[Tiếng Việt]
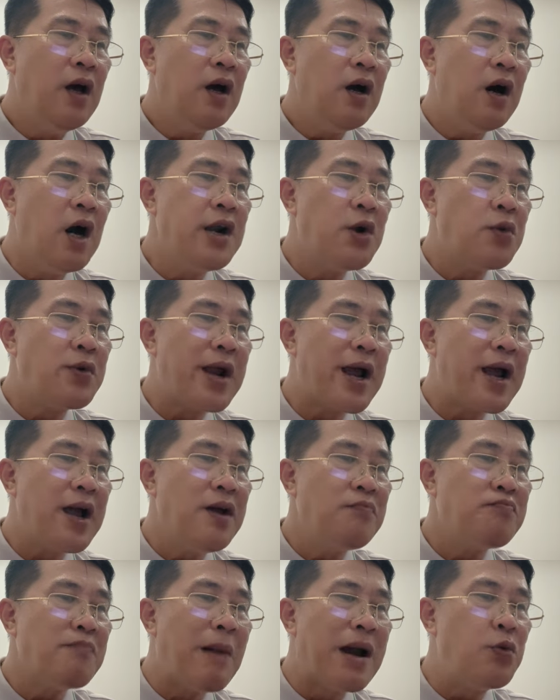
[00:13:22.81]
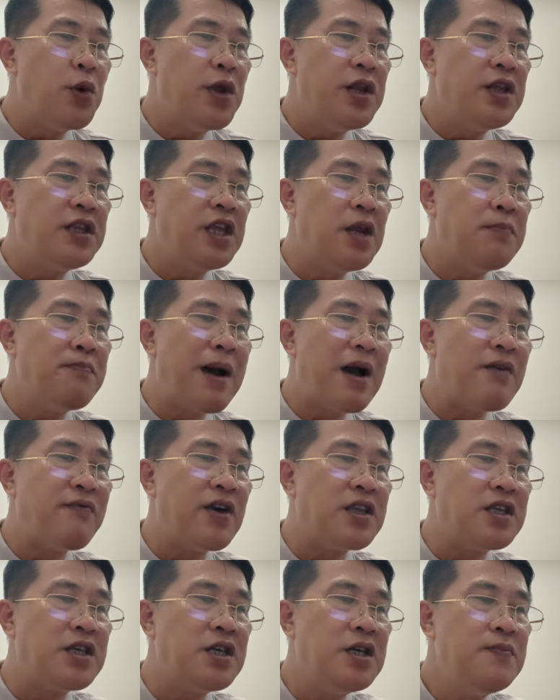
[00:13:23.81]
Ở đâu ra bản nguyên thiên ma
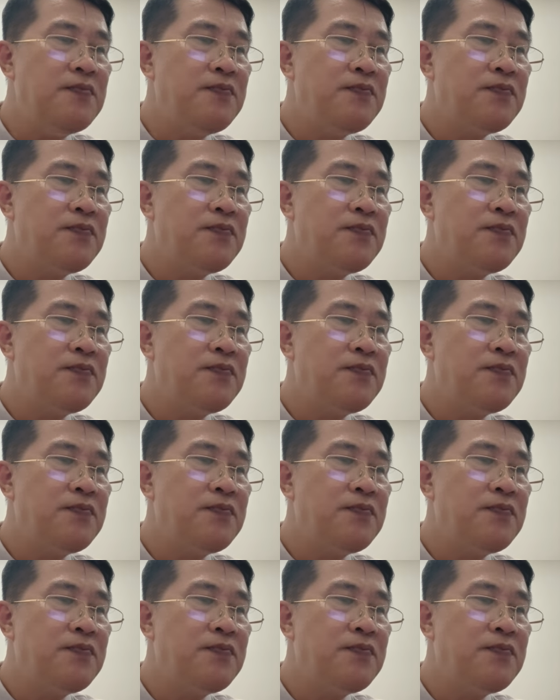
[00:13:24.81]
vậy chứ?